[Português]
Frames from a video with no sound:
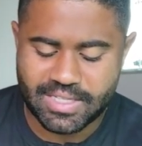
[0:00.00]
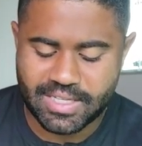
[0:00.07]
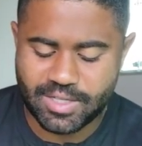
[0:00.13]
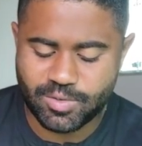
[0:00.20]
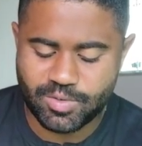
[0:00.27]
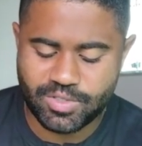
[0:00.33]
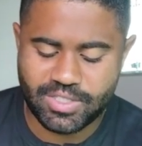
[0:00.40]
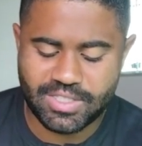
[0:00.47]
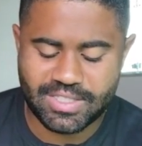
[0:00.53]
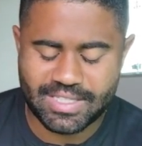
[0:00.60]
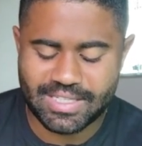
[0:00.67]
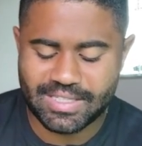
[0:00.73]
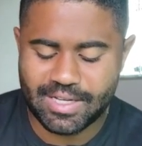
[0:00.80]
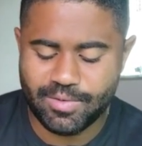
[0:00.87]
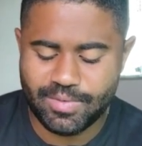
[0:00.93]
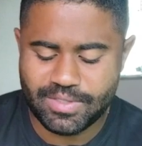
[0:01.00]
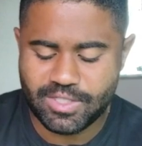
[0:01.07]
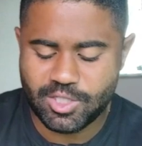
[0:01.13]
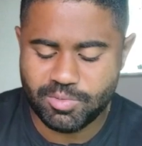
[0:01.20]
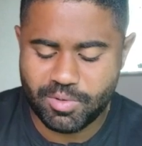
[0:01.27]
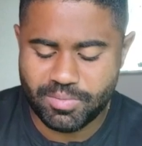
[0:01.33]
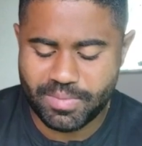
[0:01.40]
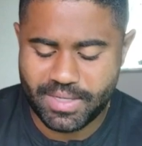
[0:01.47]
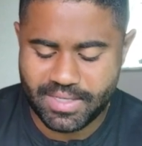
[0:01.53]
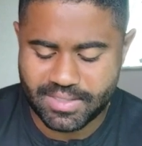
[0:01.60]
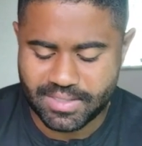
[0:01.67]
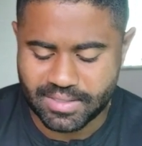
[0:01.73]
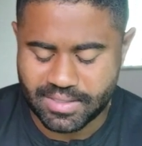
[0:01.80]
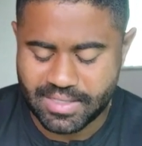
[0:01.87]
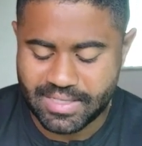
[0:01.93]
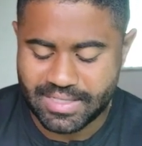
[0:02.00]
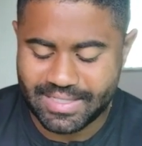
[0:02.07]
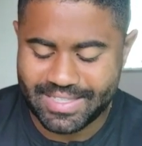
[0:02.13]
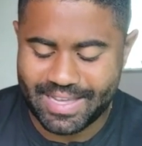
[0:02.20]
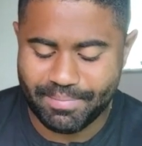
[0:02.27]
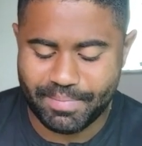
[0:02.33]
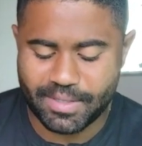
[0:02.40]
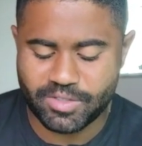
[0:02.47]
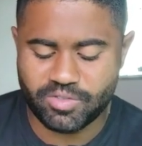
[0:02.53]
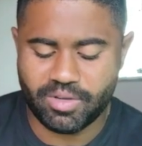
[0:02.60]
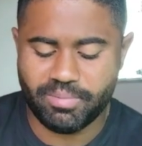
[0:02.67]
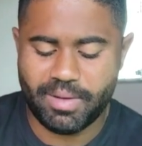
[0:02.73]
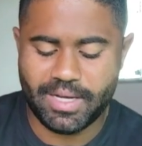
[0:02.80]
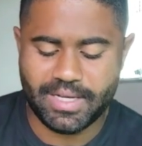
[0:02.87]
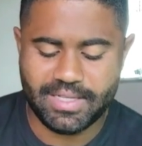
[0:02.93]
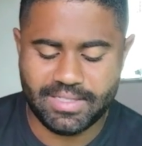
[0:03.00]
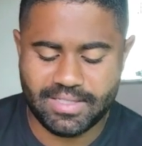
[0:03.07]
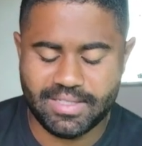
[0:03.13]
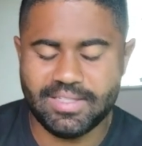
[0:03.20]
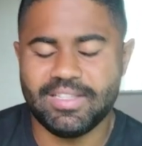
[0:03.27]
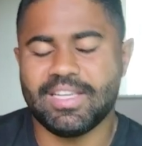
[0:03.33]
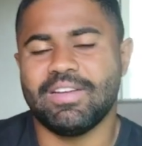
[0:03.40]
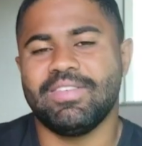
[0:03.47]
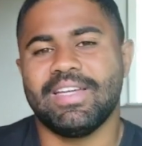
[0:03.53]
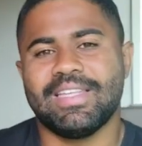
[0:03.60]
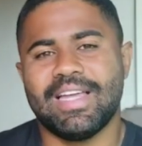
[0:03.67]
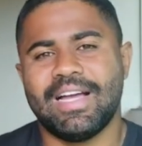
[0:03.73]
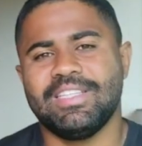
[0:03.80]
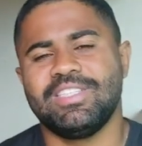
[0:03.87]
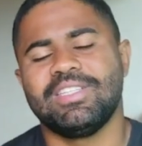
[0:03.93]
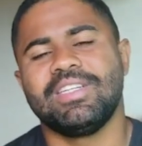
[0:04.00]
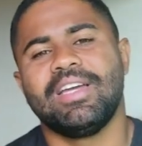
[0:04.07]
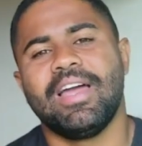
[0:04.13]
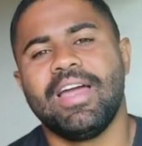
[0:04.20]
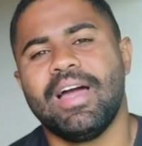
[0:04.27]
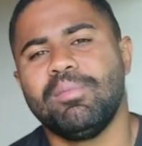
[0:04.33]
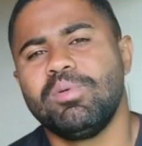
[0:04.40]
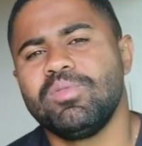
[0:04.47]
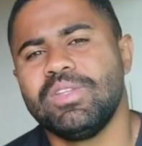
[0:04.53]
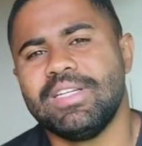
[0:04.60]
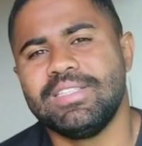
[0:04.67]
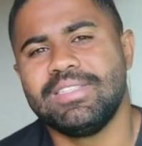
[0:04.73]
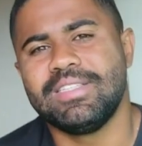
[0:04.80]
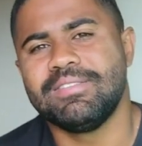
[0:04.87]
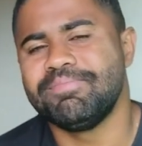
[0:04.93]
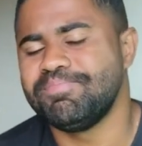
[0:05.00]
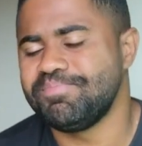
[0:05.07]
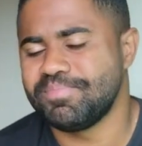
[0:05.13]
que nos diz que não existe pobreza, que é apenas uma aparência e que a verdade é abundância.